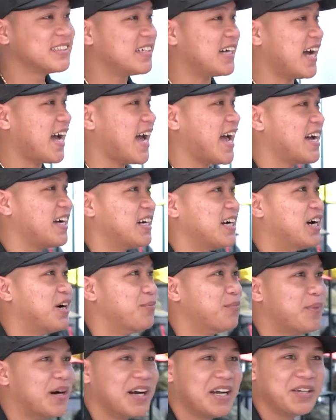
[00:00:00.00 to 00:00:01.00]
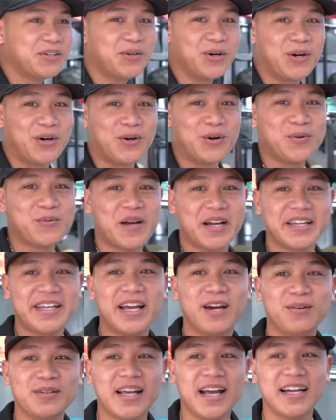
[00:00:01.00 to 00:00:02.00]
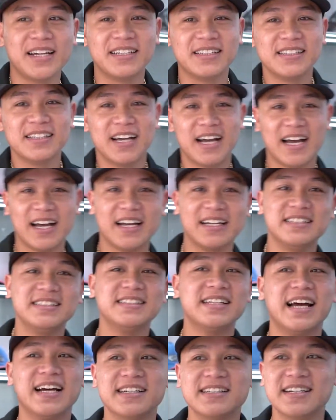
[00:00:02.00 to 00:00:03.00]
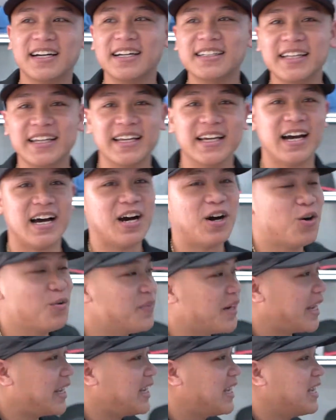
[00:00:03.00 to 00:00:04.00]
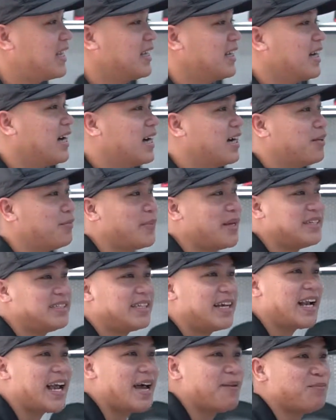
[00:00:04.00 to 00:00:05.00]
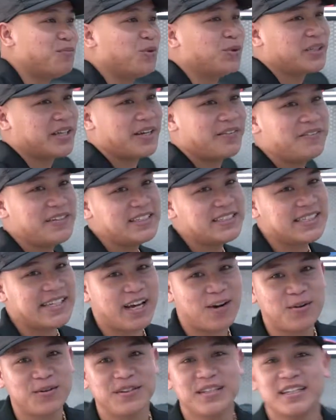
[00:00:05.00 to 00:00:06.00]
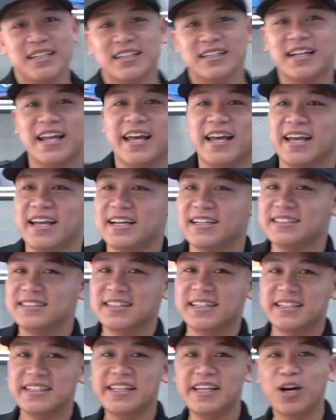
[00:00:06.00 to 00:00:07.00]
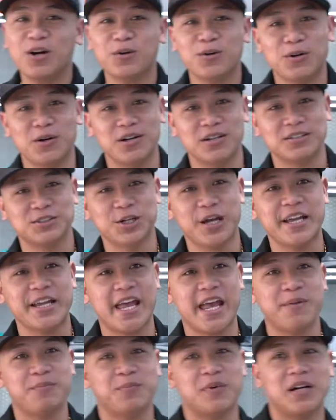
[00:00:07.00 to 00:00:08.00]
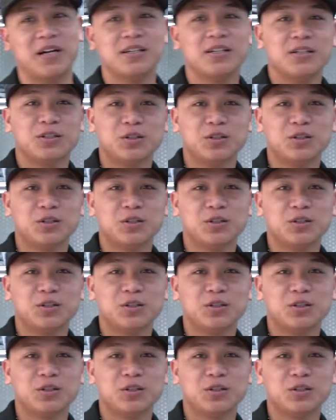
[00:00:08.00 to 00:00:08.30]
cửa hàng ờ, mới của Hùng Hoàng Hiệu nhá. À, như đã hứa thì ờ, hôm nay ờ, mình sẽ làm một cái video để giới thiệu cho anh em